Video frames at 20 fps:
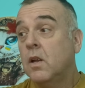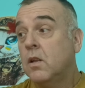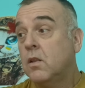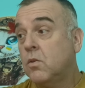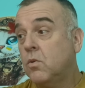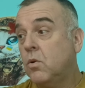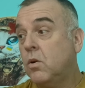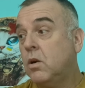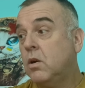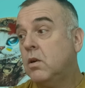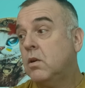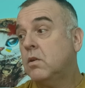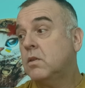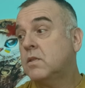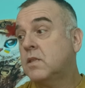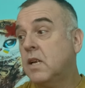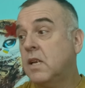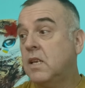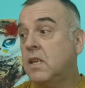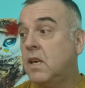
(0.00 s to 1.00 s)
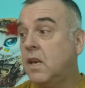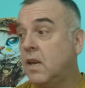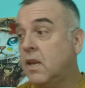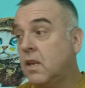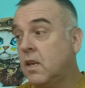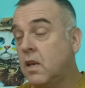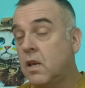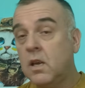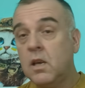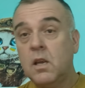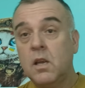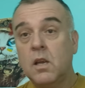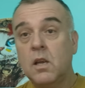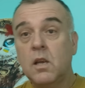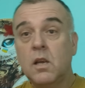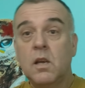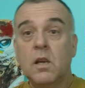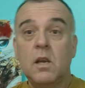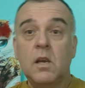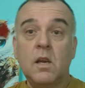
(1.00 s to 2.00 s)
Но за деньги,
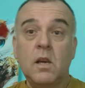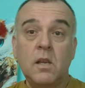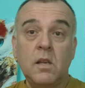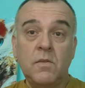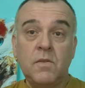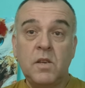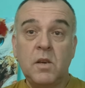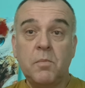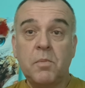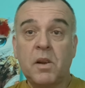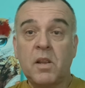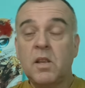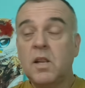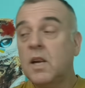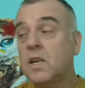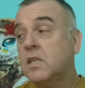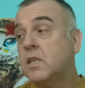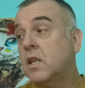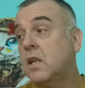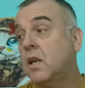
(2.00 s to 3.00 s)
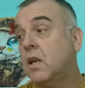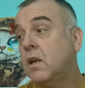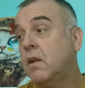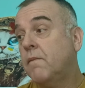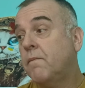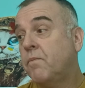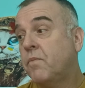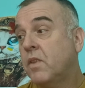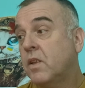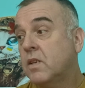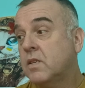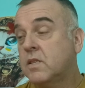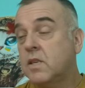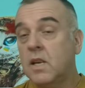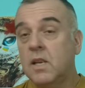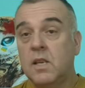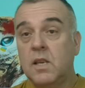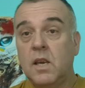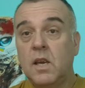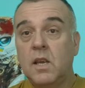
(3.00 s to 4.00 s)
они все продажные,
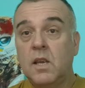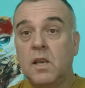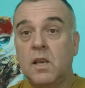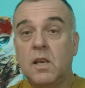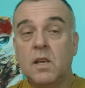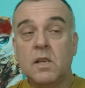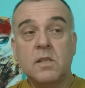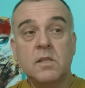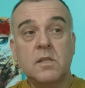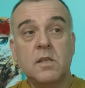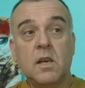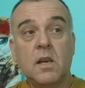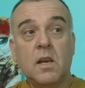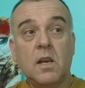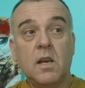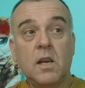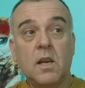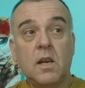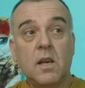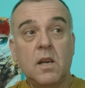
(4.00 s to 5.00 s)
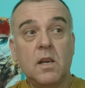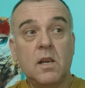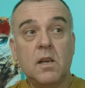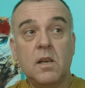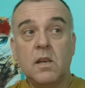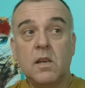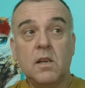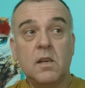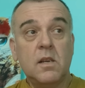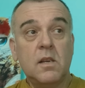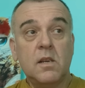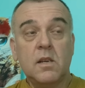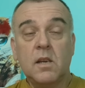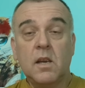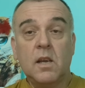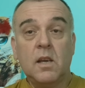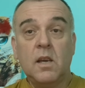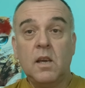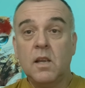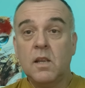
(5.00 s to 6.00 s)
за деньги, за
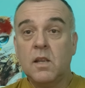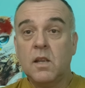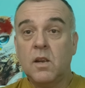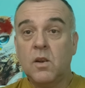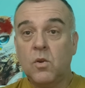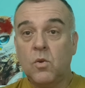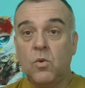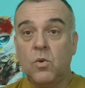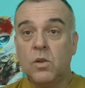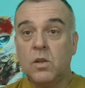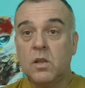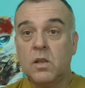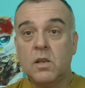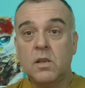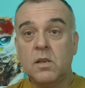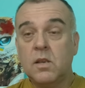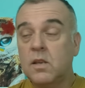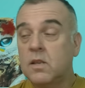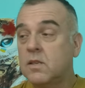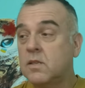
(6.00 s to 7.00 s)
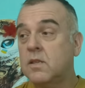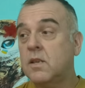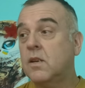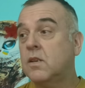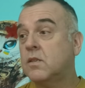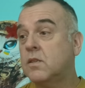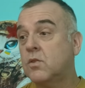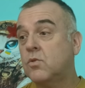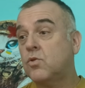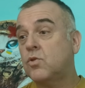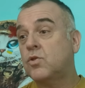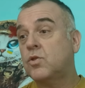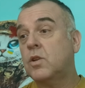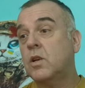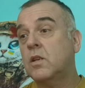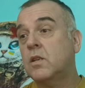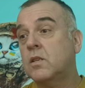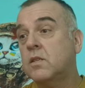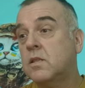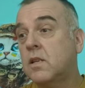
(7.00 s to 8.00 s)
какие-то льготы, я не знаю, за то, что
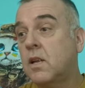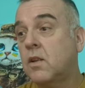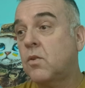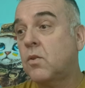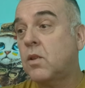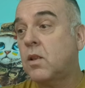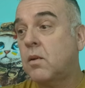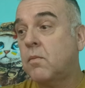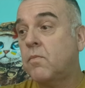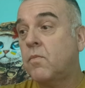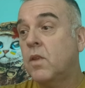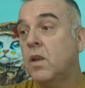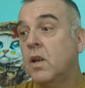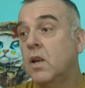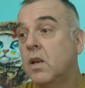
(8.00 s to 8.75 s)
они станут там